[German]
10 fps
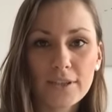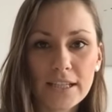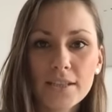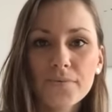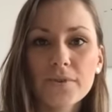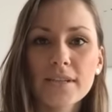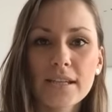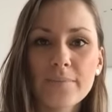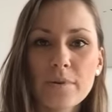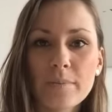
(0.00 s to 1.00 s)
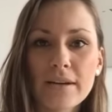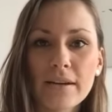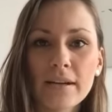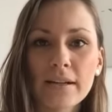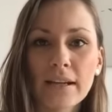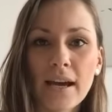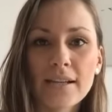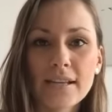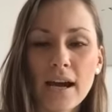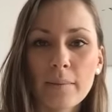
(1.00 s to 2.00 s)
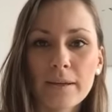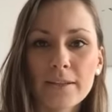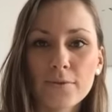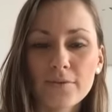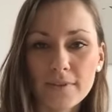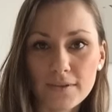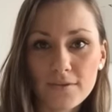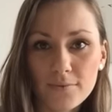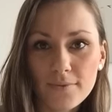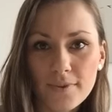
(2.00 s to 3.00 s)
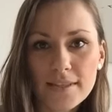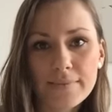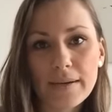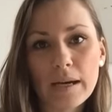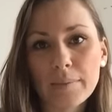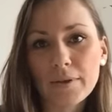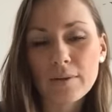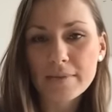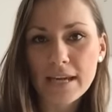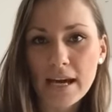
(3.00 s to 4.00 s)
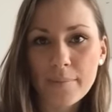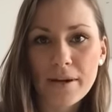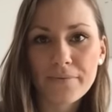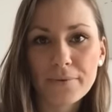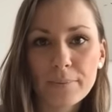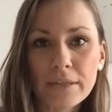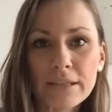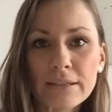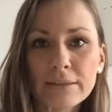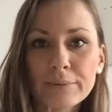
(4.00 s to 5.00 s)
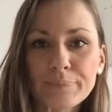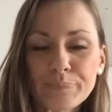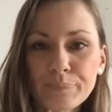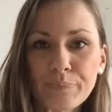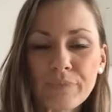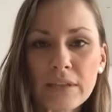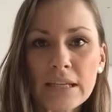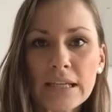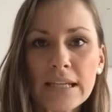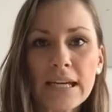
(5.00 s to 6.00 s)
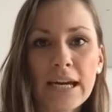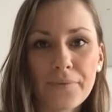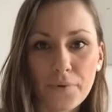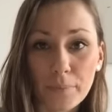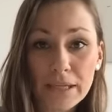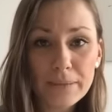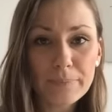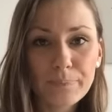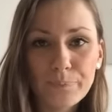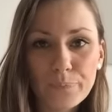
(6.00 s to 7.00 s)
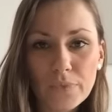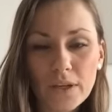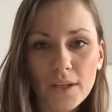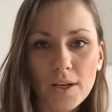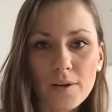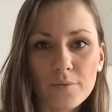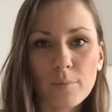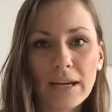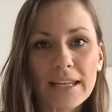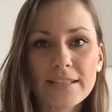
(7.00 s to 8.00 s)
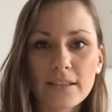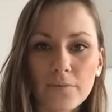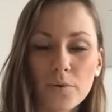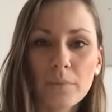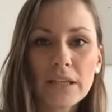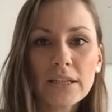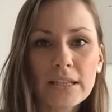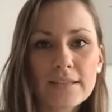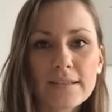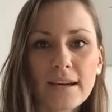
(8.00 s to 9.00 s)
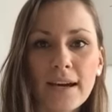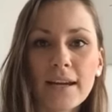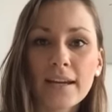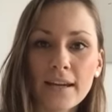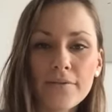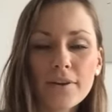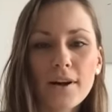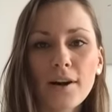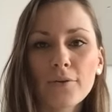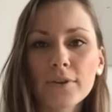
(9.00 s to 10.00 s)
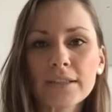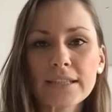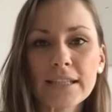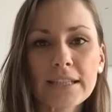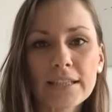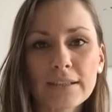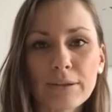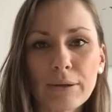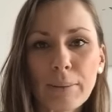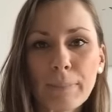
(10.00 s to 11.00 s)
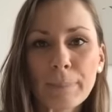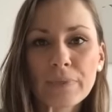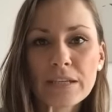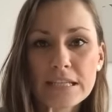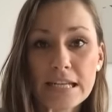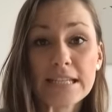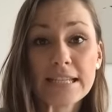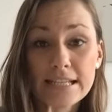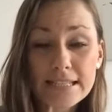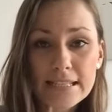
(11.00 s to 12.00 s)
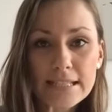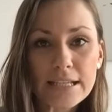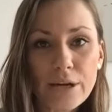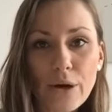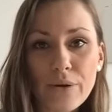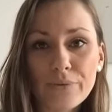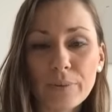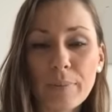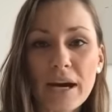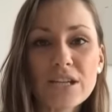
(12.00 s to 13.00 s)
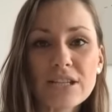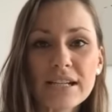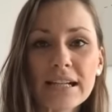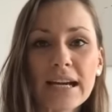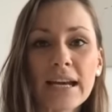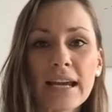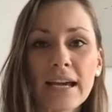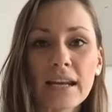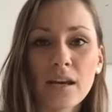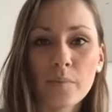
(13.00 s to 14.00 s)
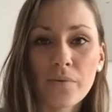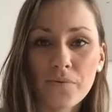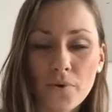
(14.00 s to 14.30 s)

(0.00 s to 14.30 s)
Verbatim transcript: Und ich fütter ihm immer nach der Arbeit noch was zu. Und zwar bekommt er einmal von mir ähm, Reformin. Wobei das Reformin jetzt gerade leer war und ich ähm, stattdessen von Marstall gerade einen Eimer